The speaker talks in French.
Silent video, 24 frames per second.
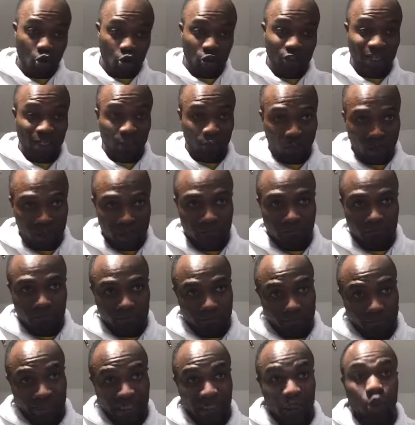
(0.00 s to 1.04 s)
de gauche à
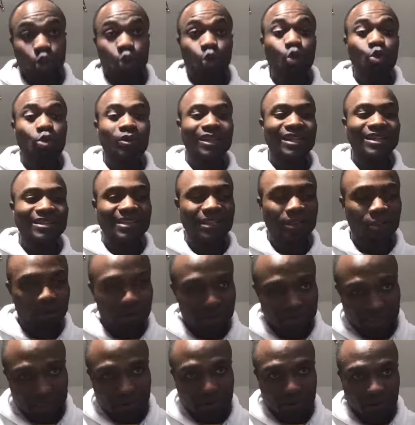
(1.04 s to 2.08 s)
droite dans toutes les
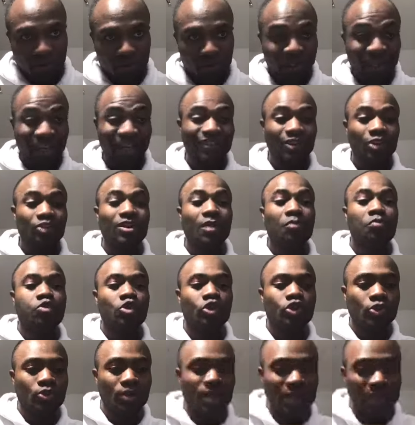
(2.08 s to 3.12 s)
circonscriptions, est en train de
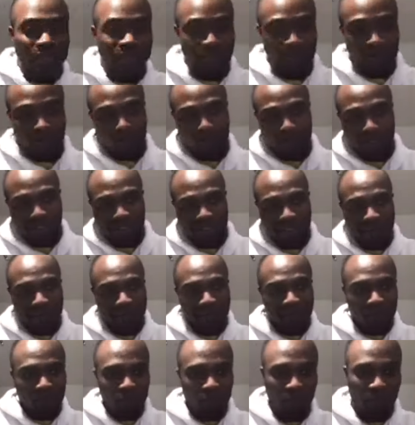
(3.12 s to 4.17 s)
bousculer le
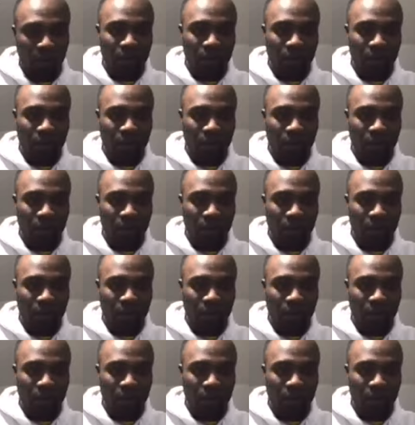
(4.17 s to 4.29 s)
système